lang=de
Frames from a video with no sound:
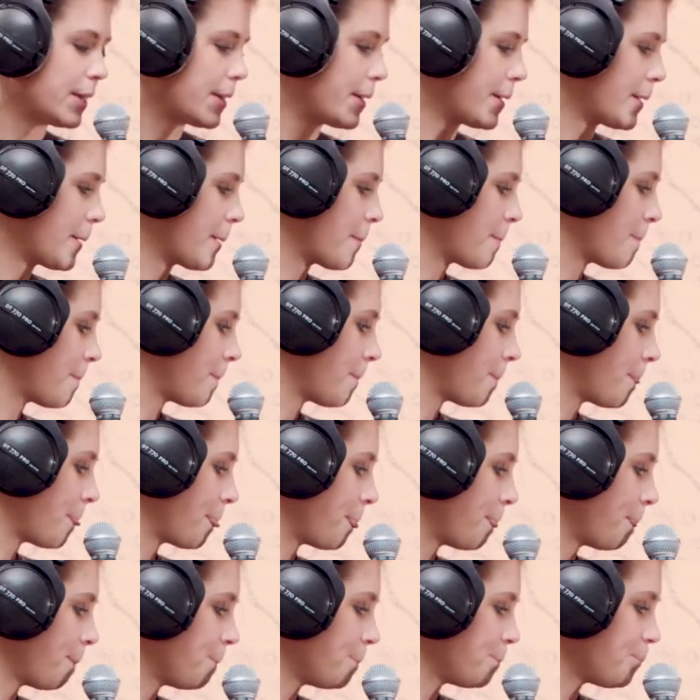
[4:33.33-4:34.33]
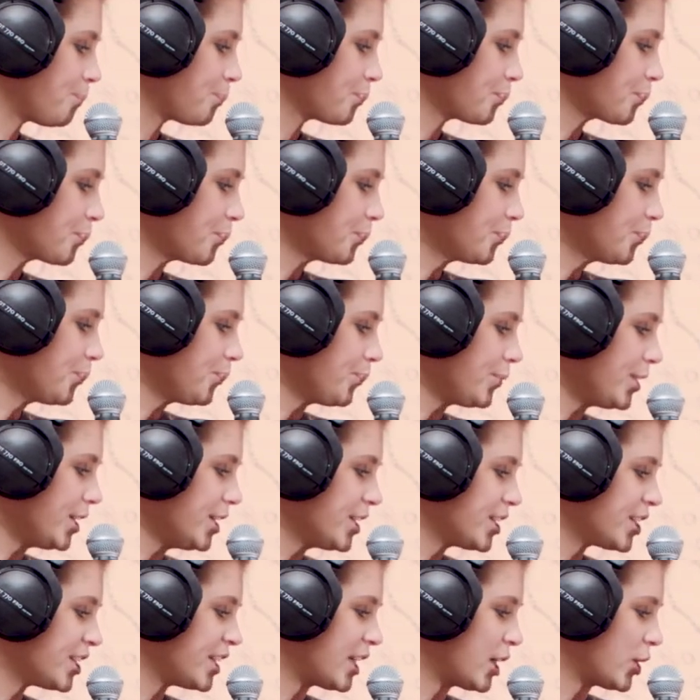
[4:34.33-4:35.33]
Ähm,
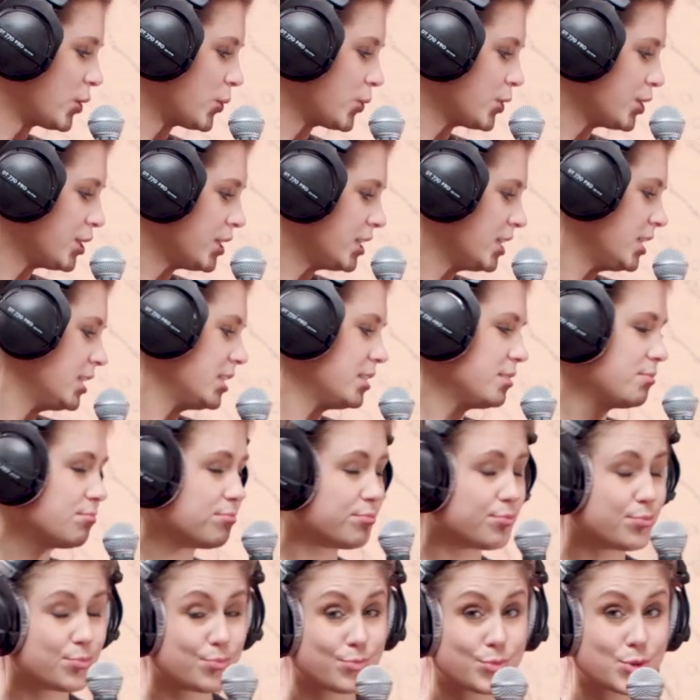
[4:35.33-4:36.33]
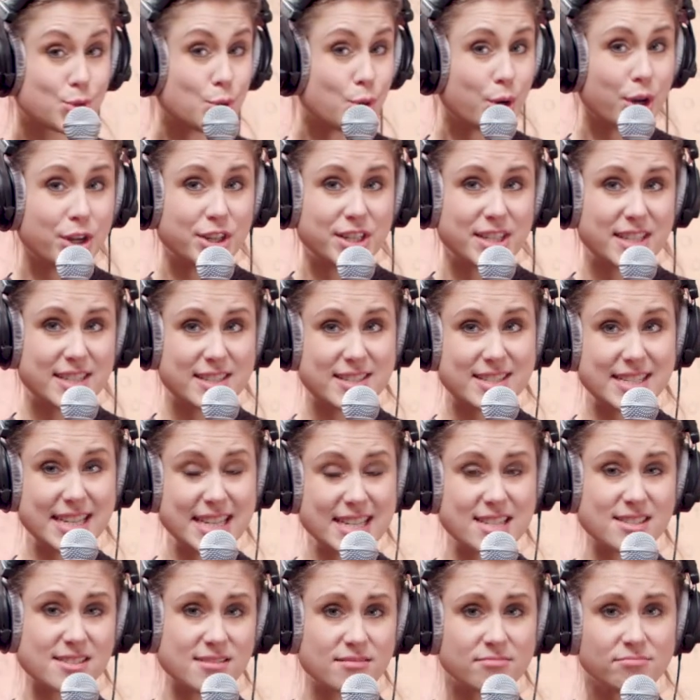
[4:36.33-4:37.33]
genau. So könnt ihr das
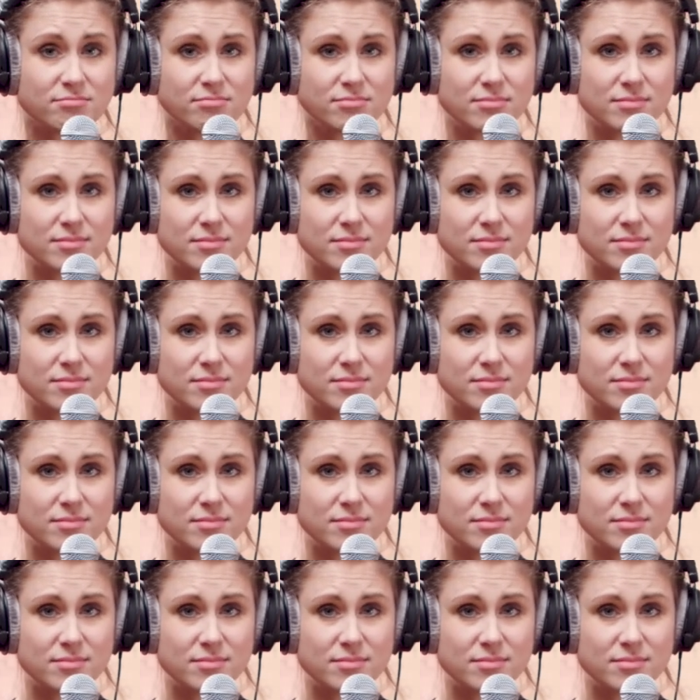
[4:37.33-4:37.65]
testen.